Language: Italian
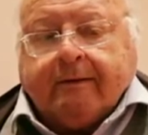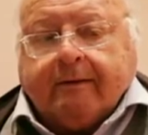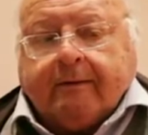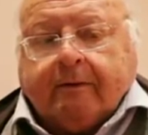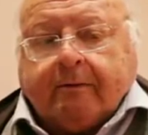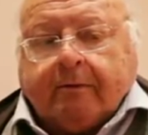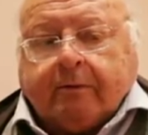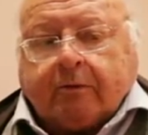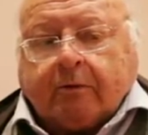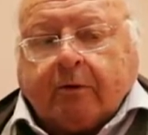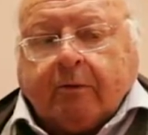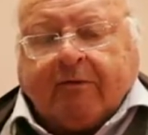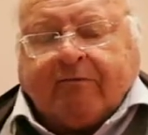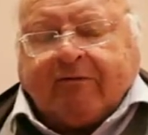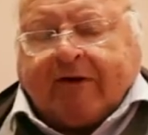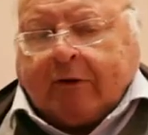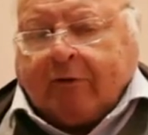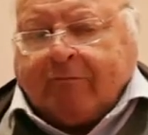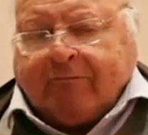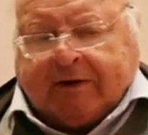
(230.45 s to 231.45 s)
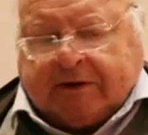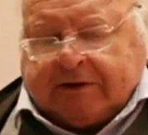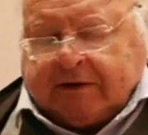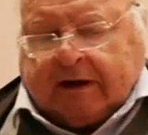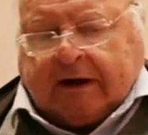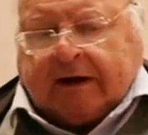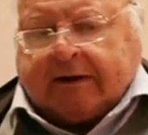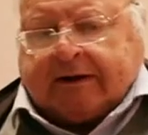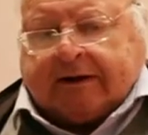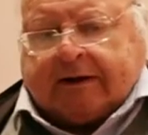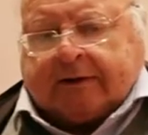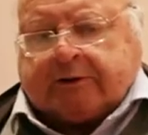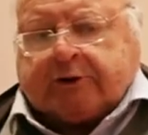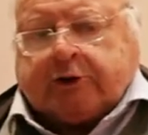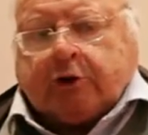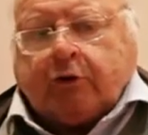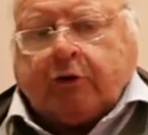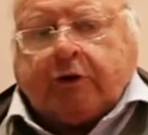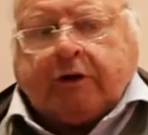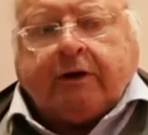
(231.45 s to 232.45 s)
eh, come fanno invece le altre
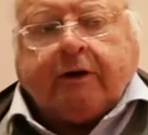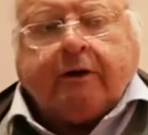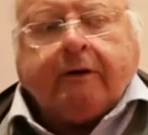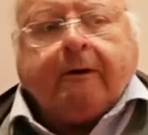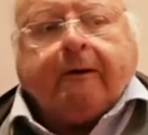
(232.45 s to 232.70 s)
nazioni,